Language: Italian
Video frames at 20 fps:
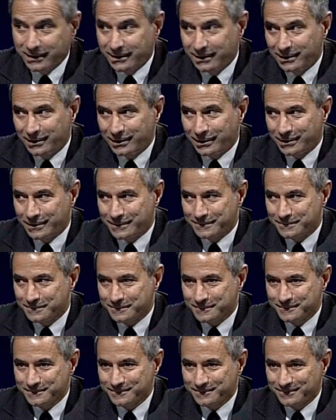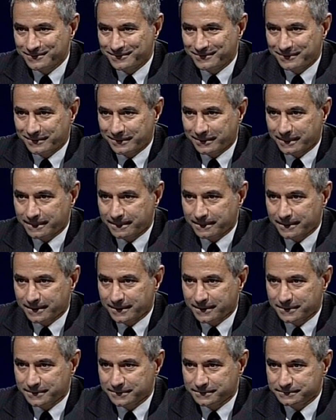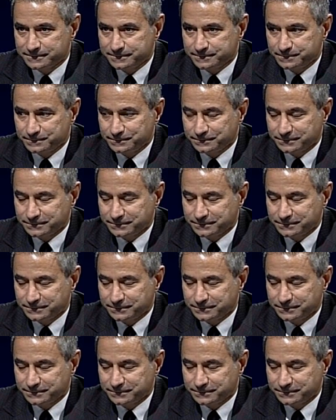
Eh, Vabbè, eh, I medici dovrebbero fare questo.